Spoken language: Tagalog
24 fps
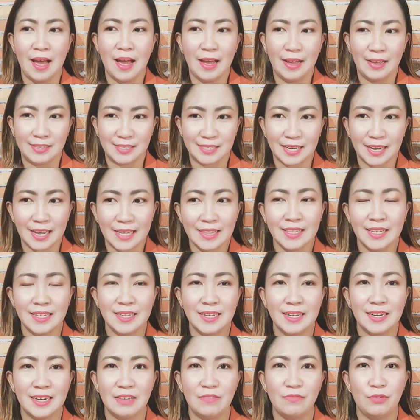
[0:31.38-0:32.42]
sa ganda
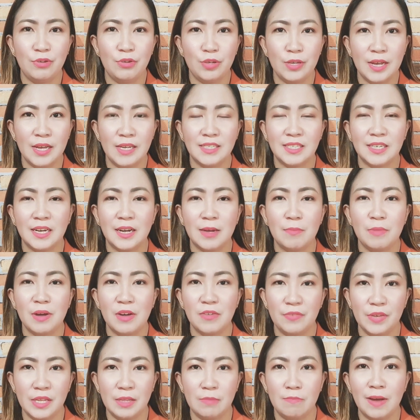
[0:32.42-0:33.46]
ng review niya at saka mga
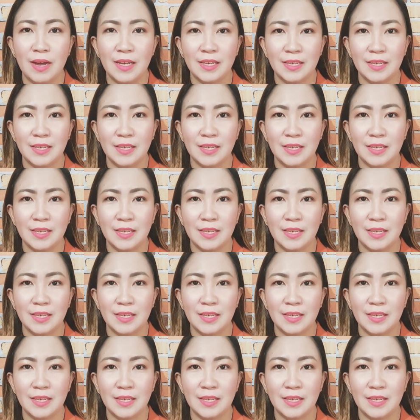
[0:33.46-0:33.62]
feedback